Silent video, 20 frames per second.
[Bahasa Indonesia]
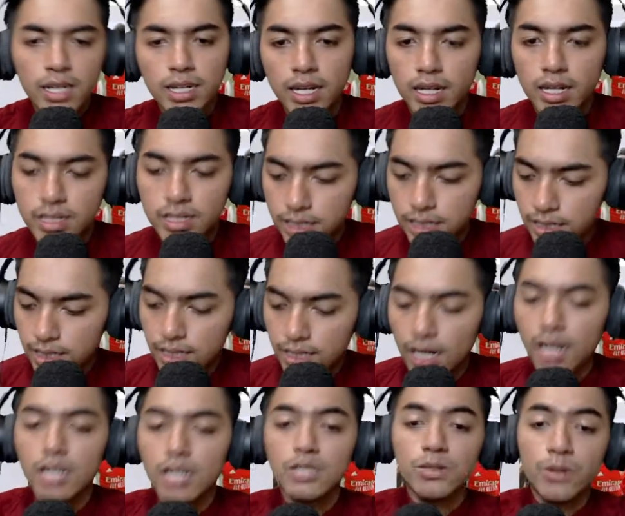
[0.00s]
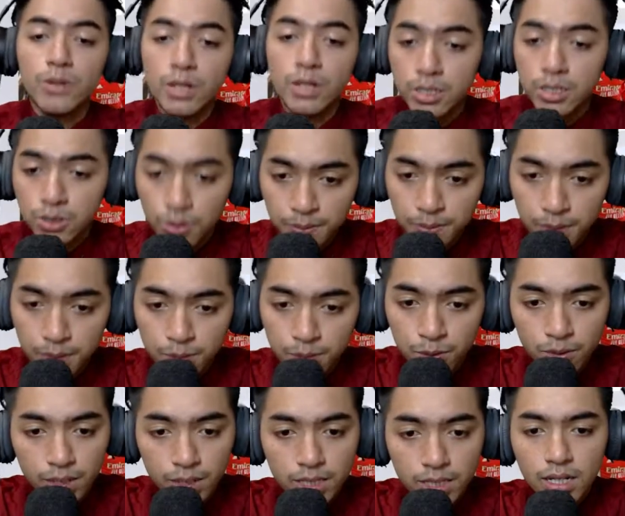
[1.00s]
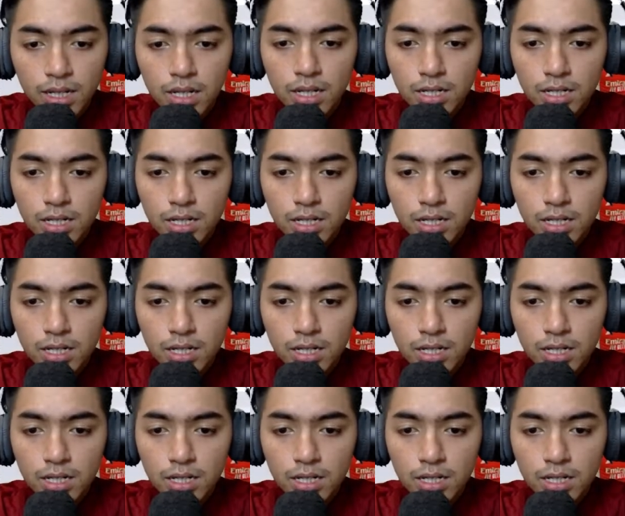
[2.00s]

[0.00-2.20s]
Dan di sini kita langsung aja coba buat